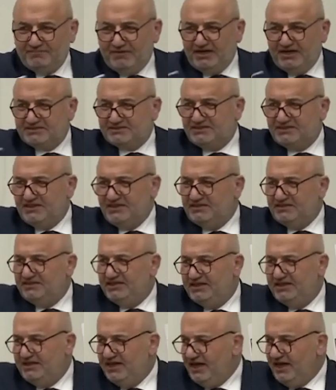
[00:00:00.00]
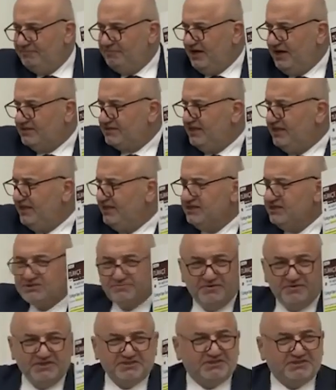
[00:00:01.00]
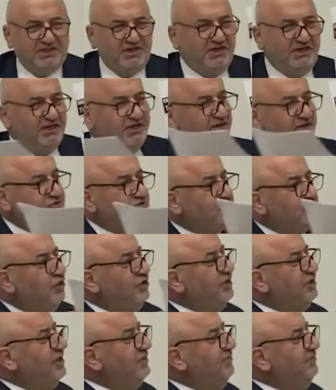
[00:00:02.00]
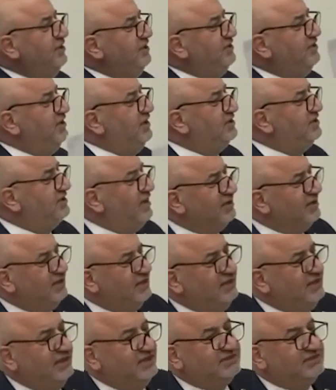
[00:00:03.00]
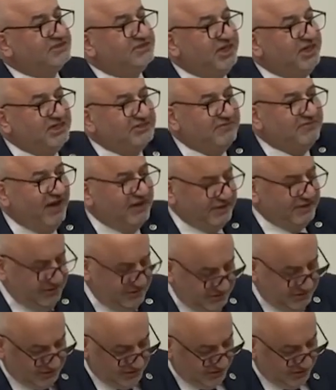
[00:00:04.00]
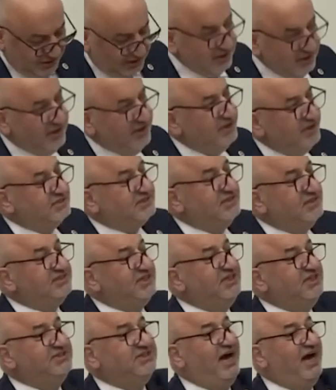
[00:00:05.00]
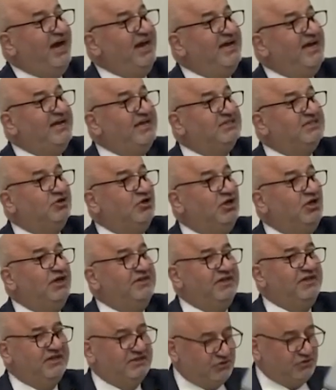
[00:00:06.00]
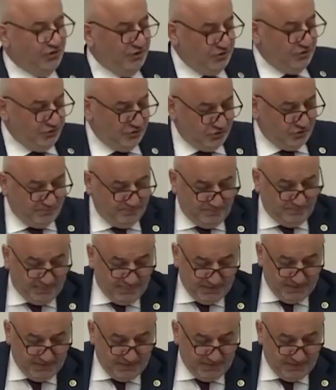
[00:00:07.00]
Halk Partisi ne diğer partiler hiçbirisi son 20 yıldır iktidarda değil. Siz verdiniz. Sizin tarihinizde olanları söylüyorum.